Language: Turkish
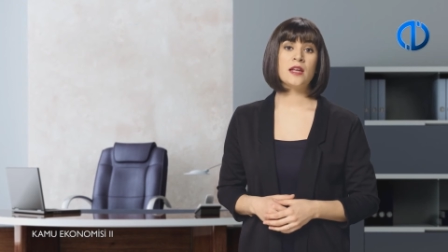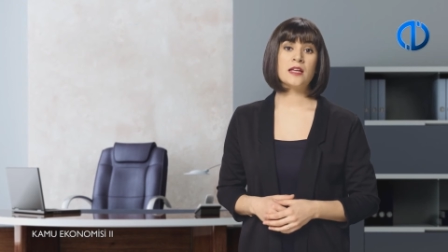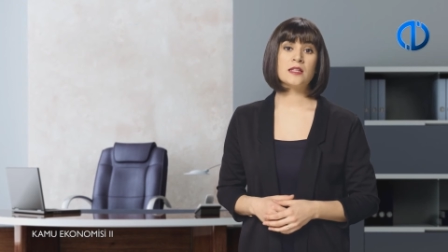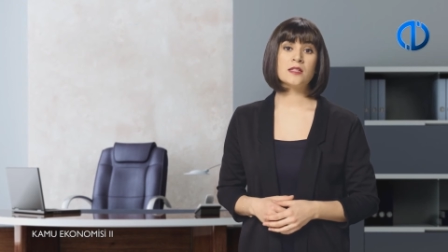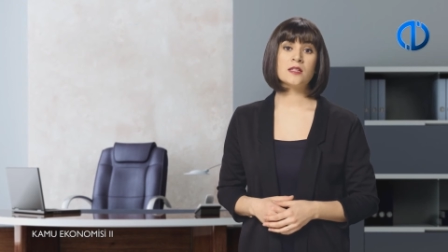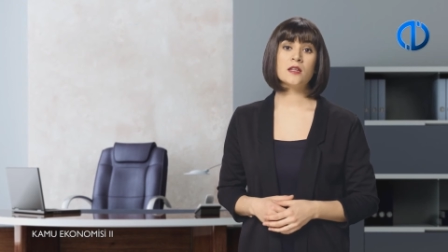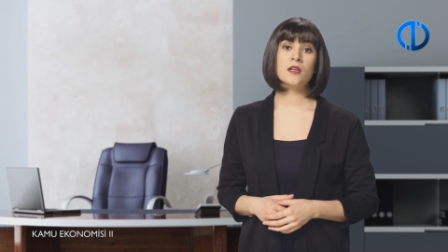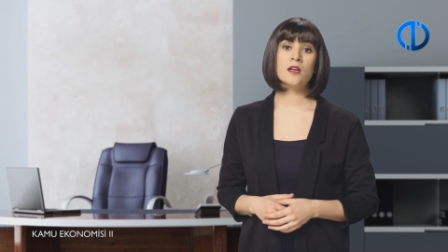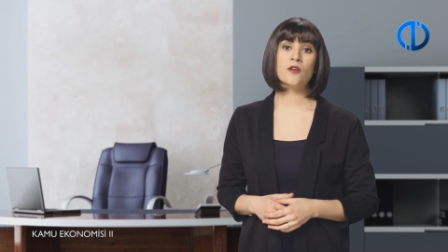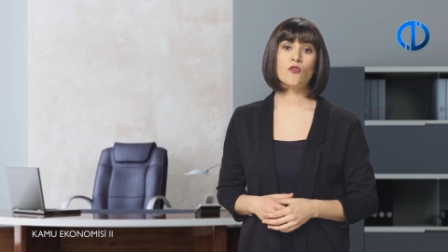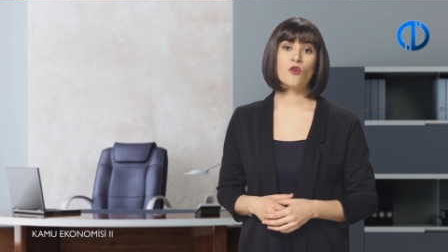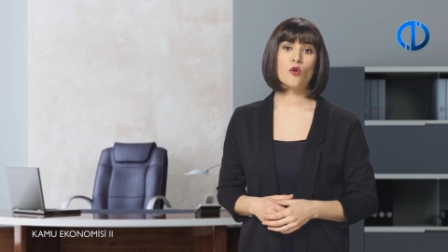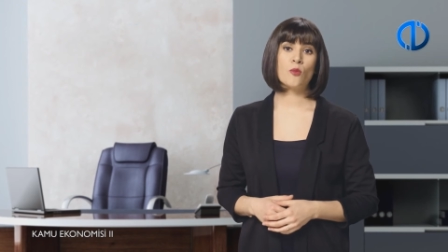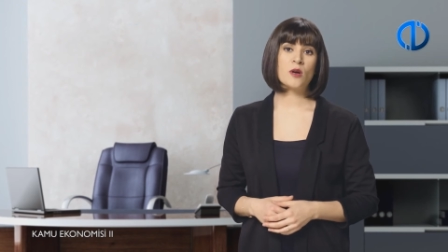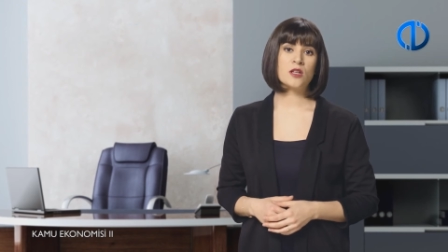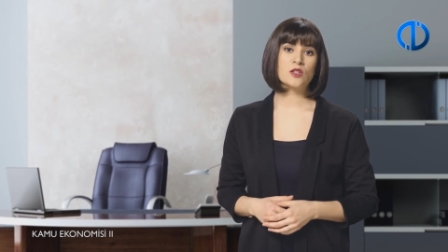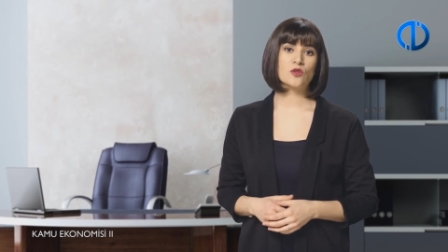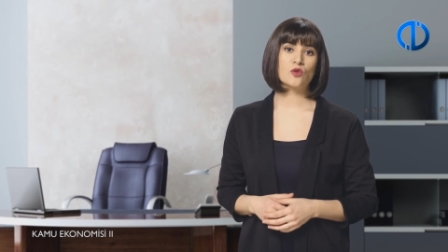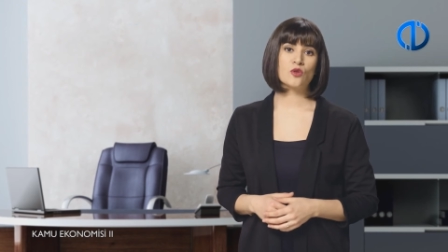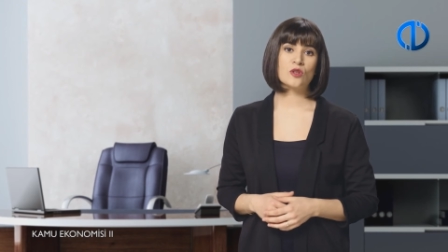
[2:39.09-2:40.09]
eksik
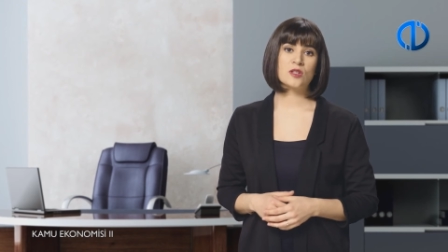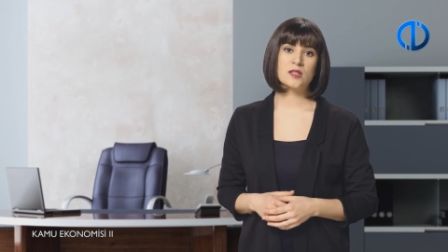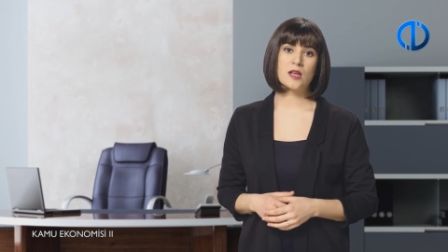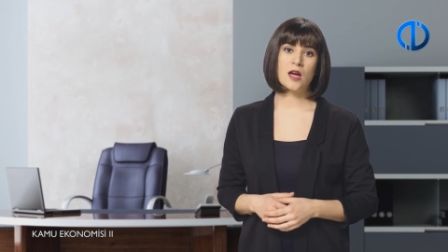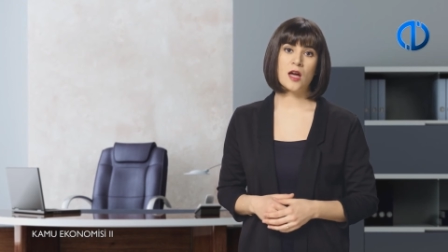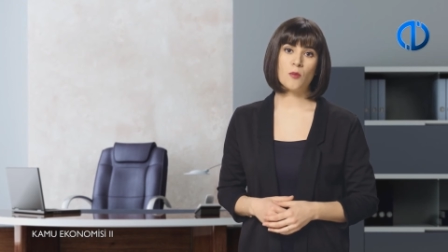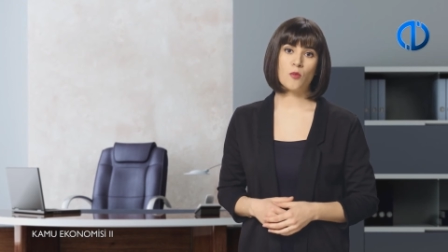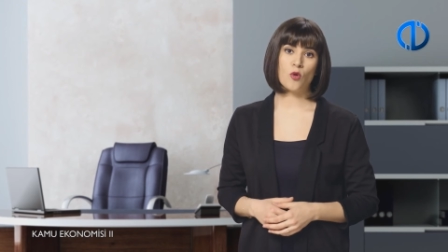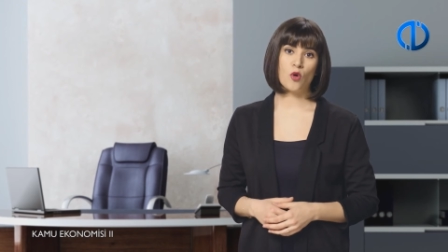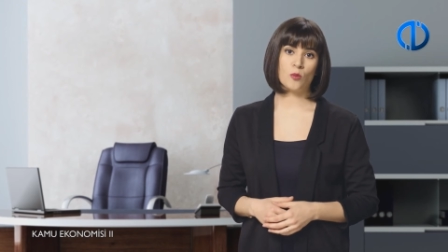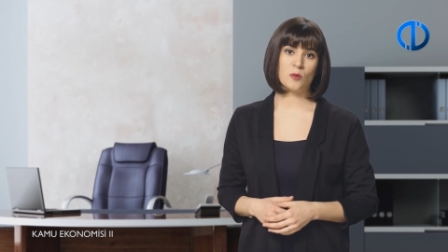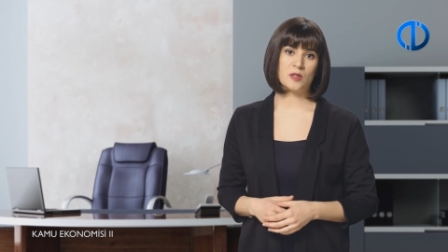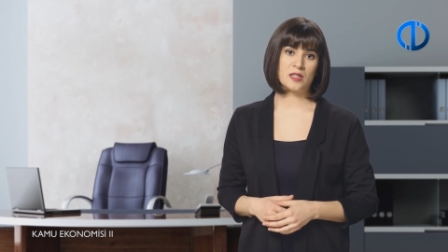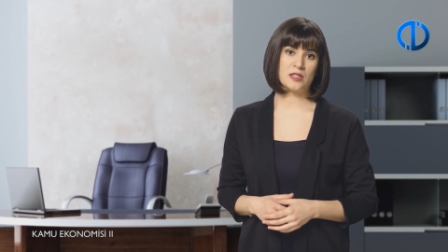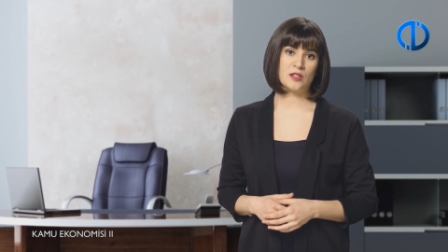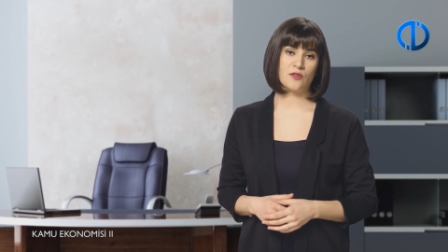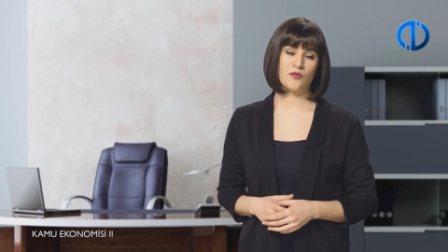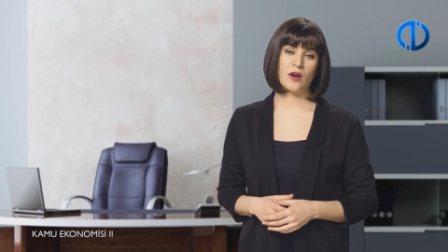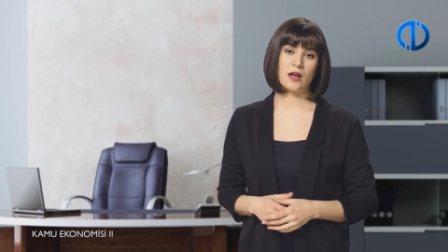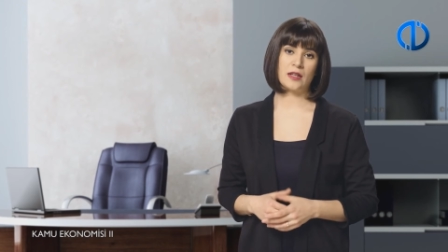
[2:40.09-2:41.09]
enformasyona sahip
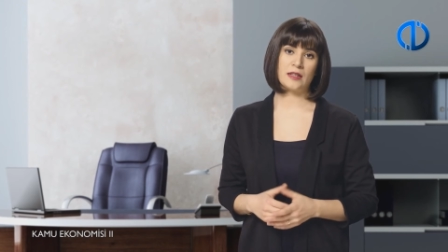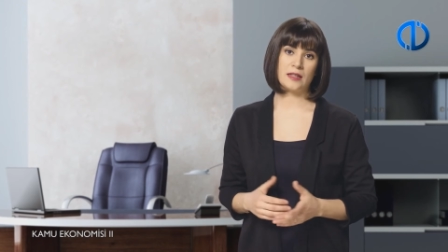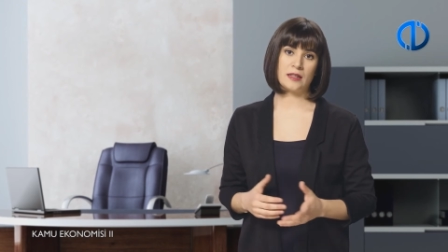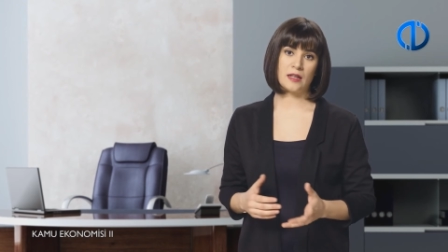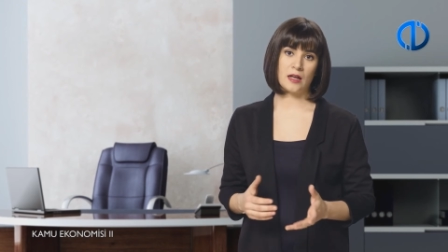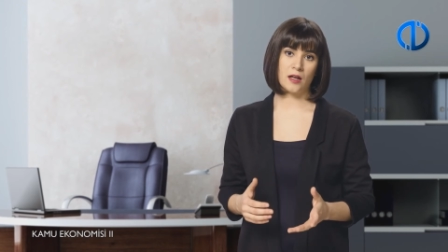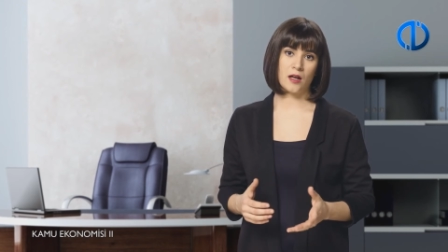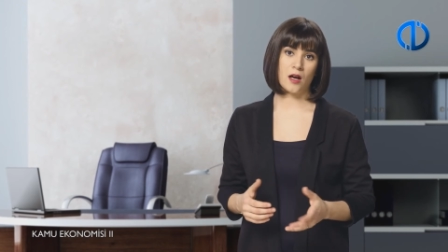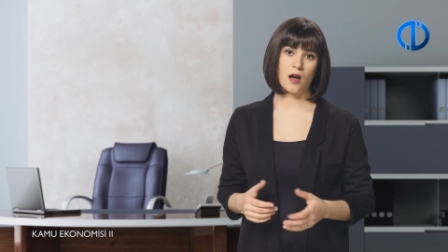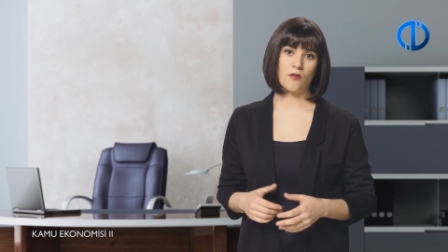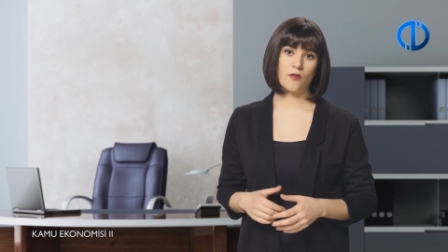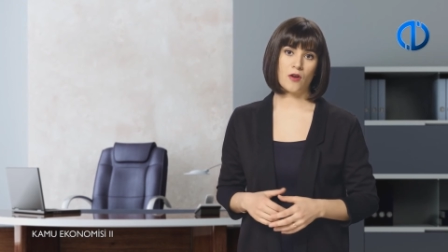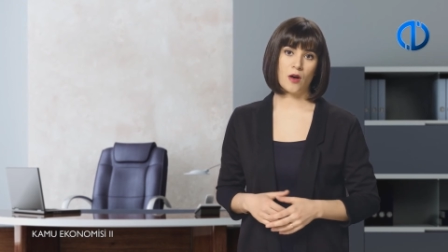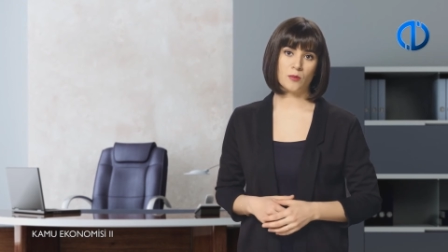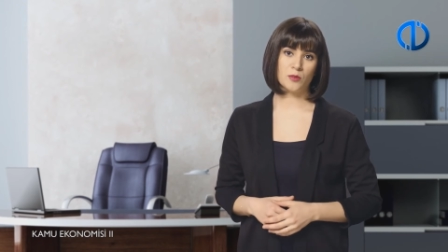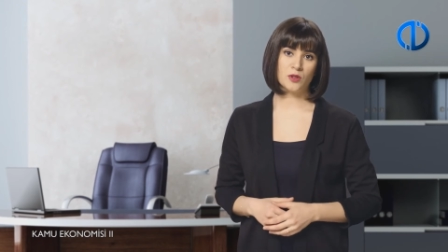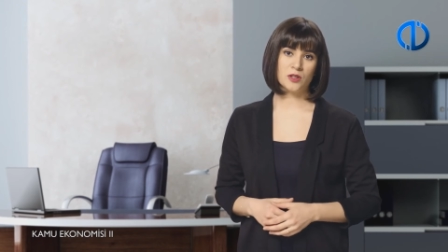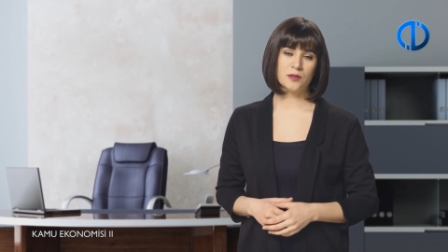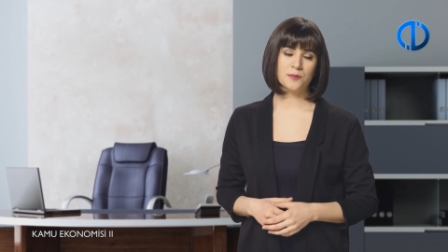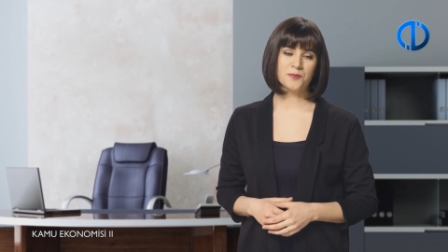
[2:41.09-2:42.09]
olmasını ifade eden
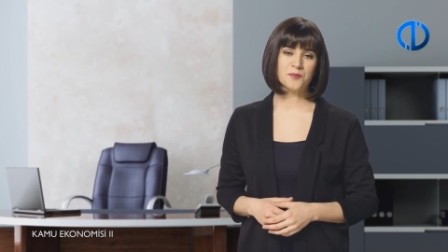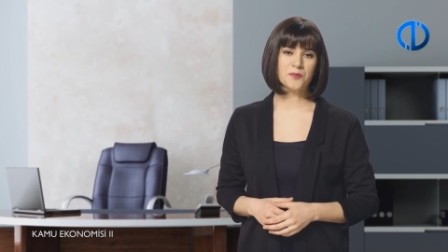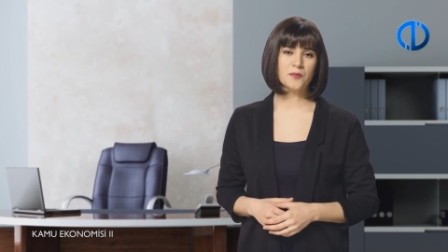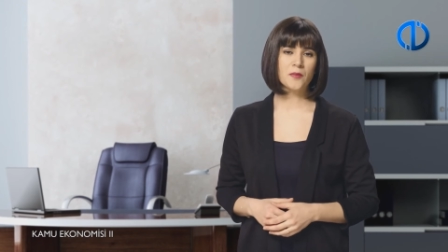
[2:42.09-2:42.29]
kavramdır.